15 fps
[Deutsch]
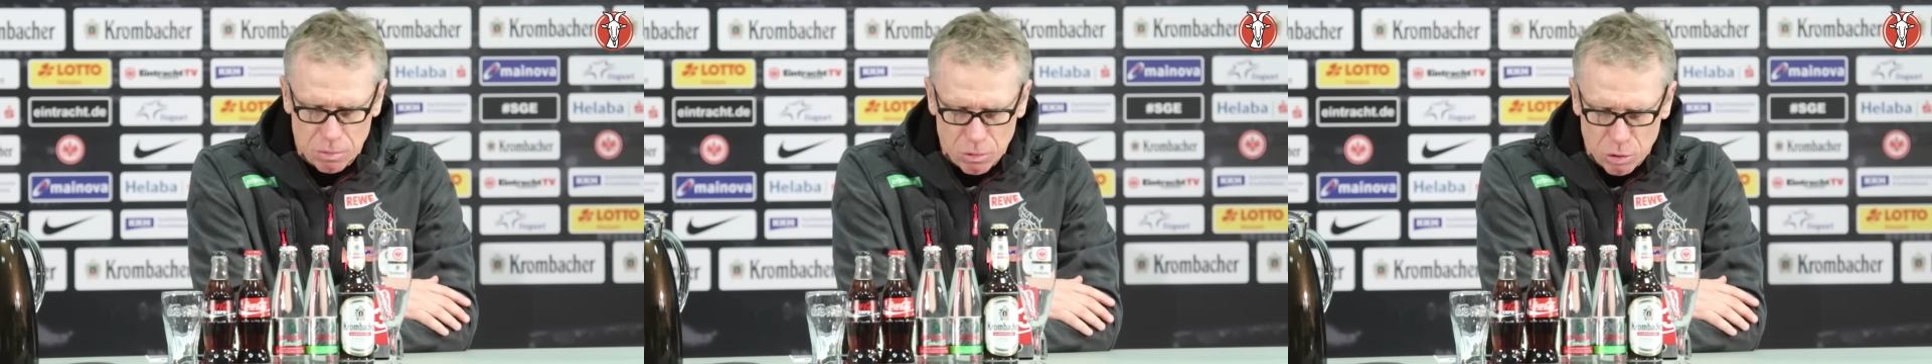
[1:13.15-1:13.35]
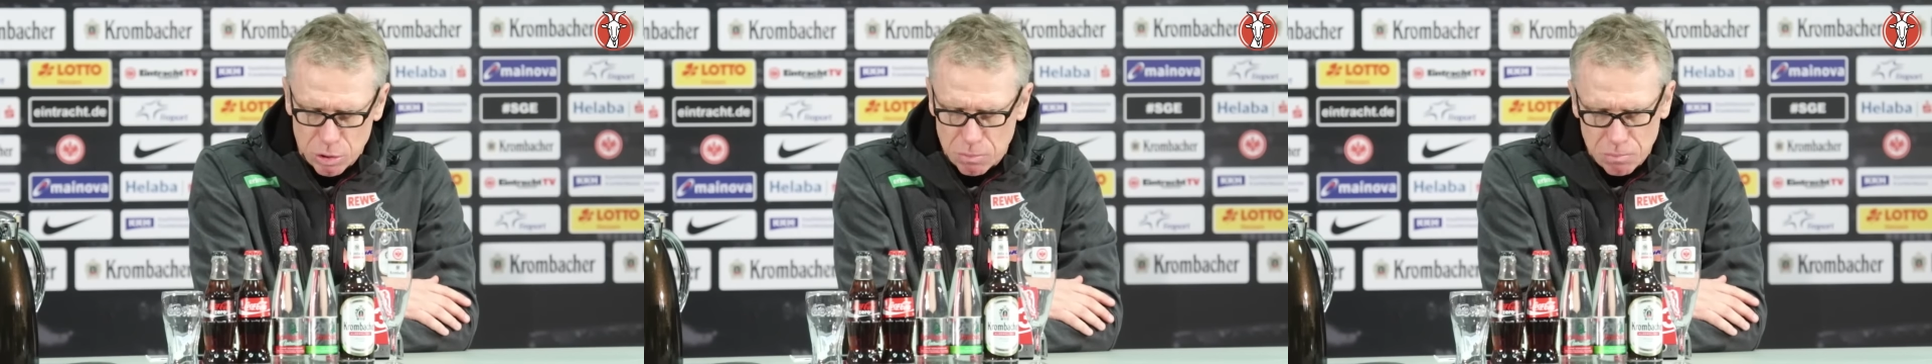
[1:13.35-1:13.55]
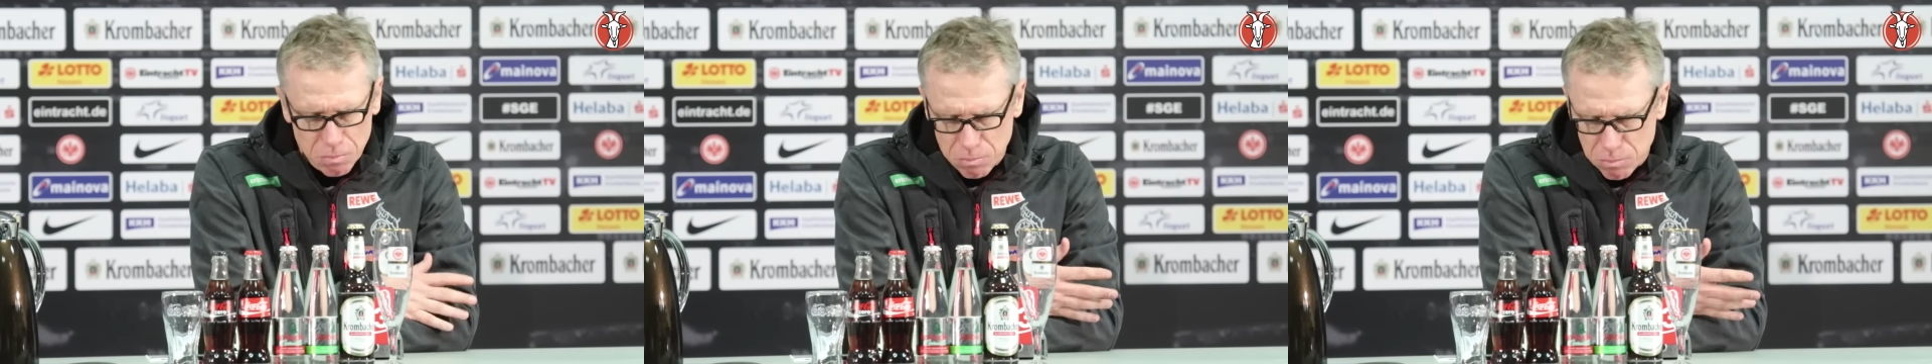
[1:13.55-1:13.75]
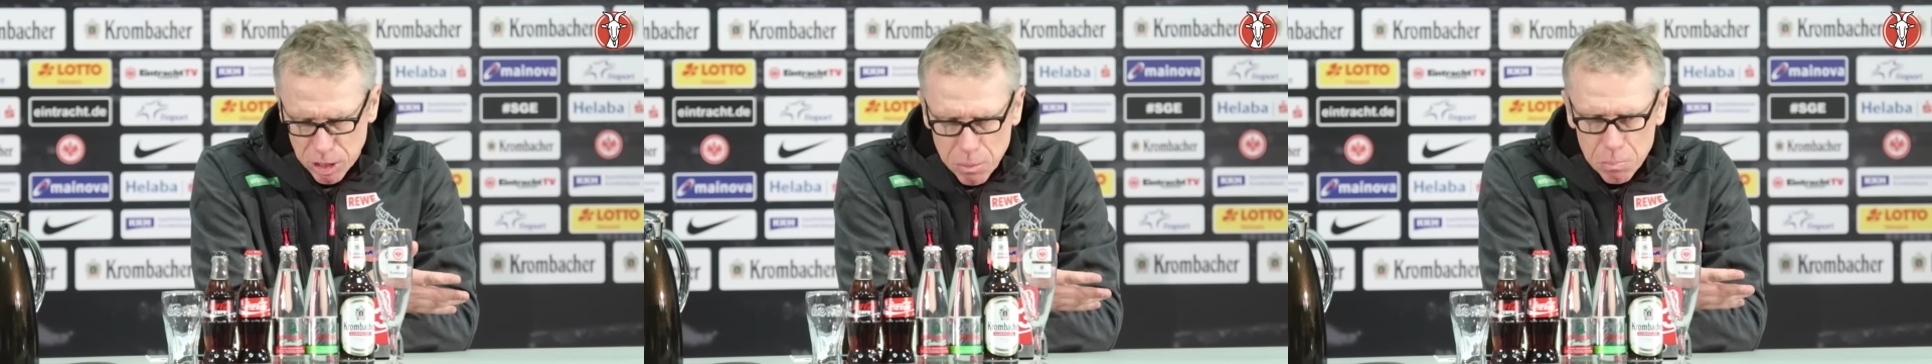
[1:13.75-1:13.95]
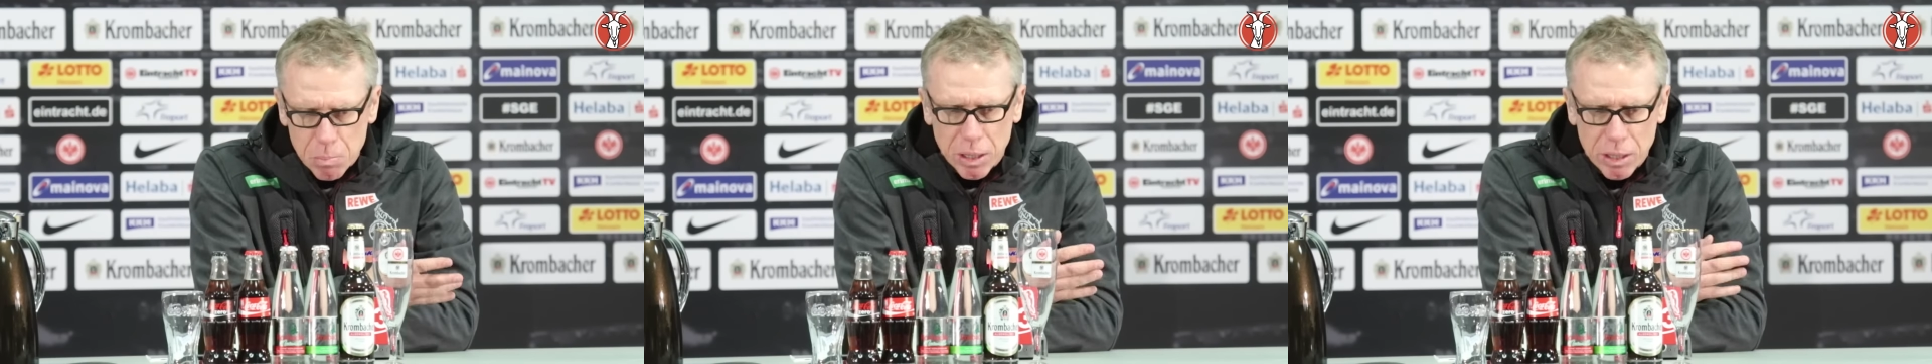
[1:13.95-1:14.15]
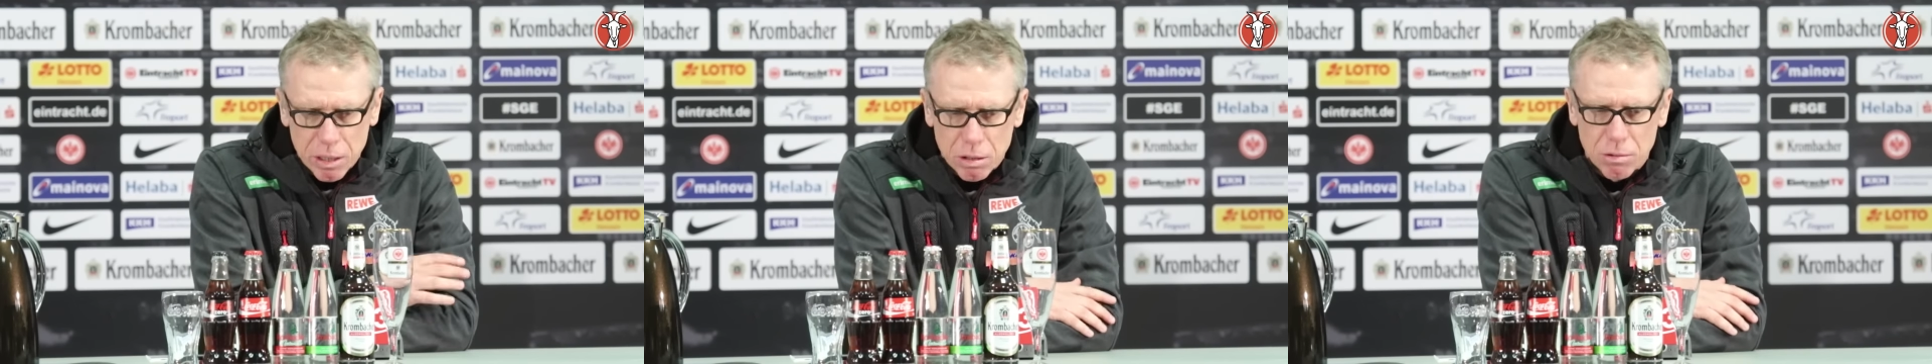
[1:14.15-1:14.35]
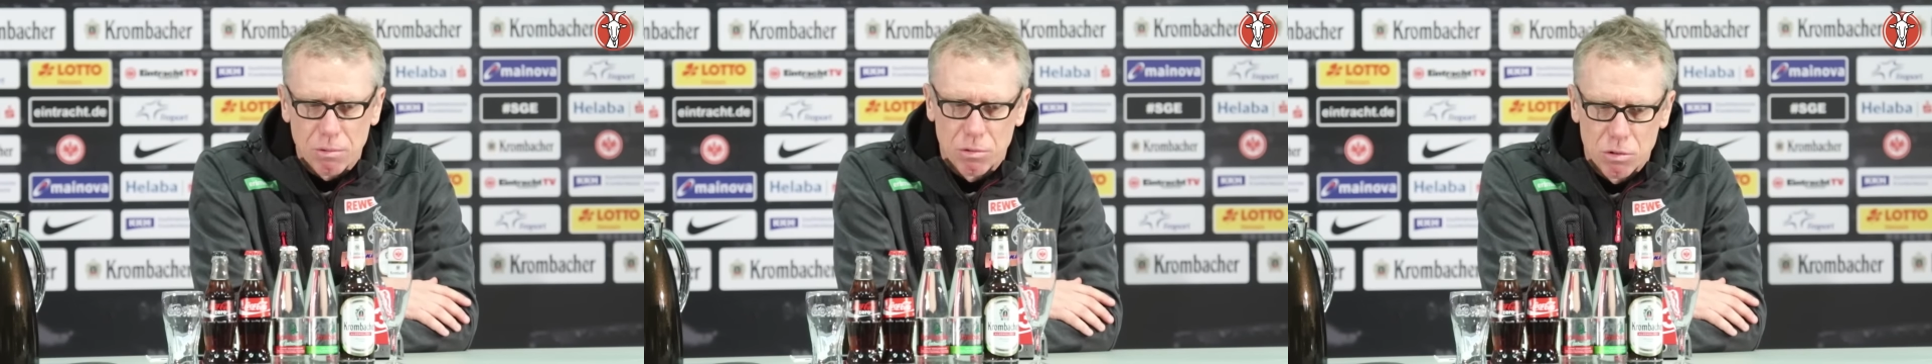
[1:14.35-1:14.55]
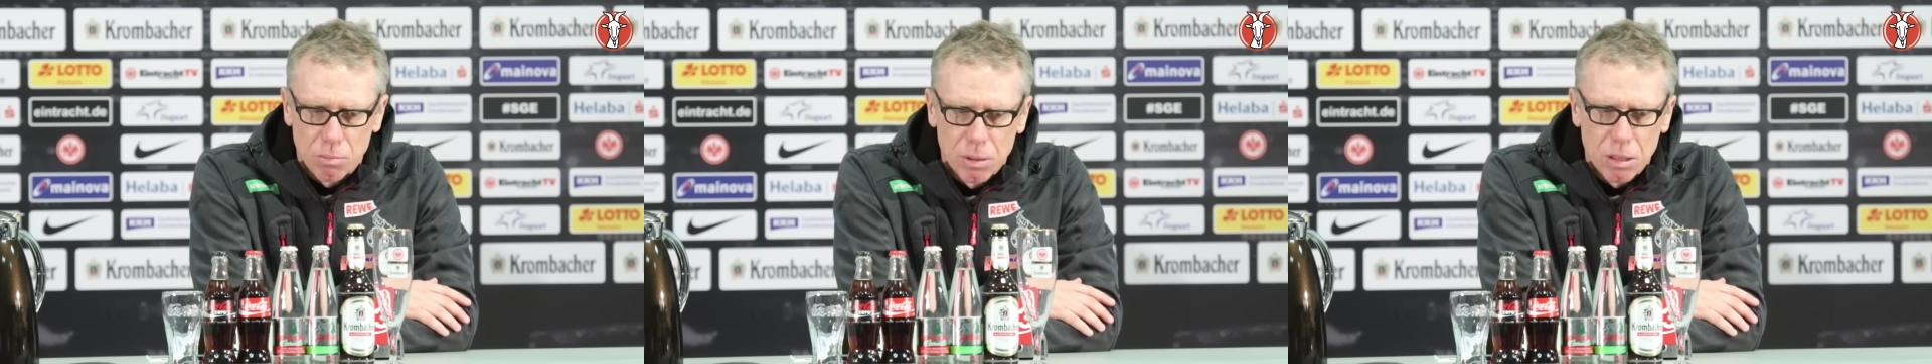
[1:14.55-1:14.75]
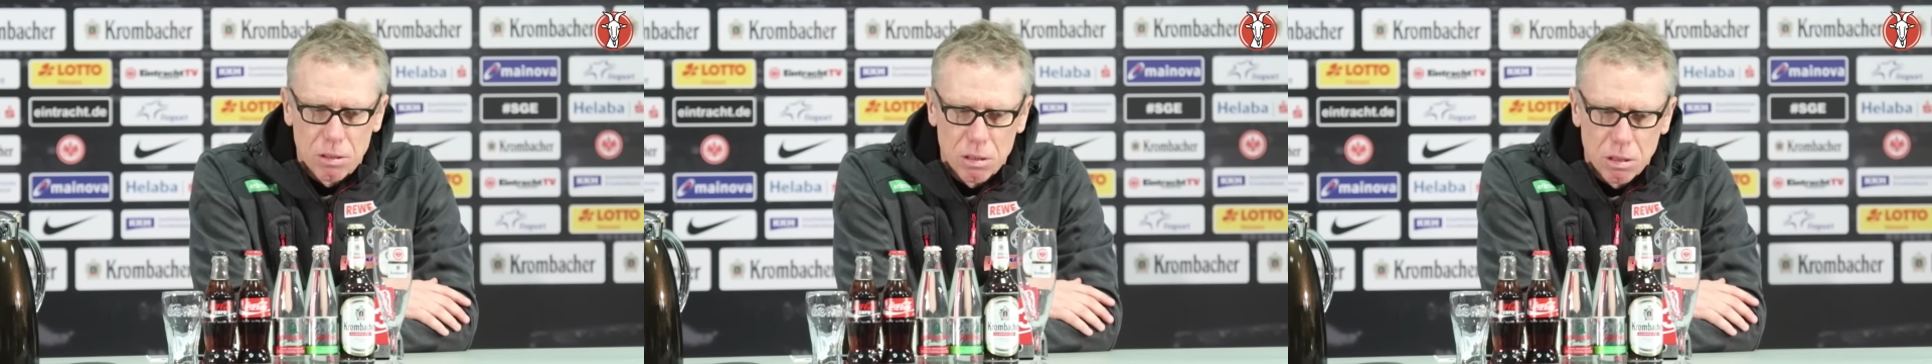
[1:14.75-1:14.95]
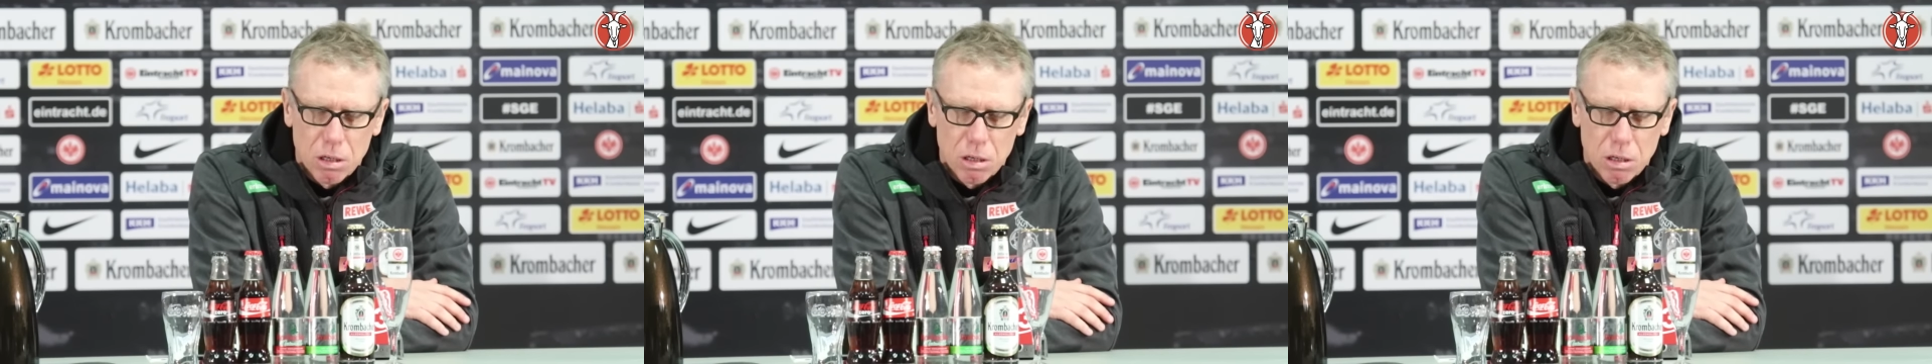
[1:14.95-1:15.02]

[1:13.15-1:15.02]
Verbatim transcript: oder nimmt man hier zumindest,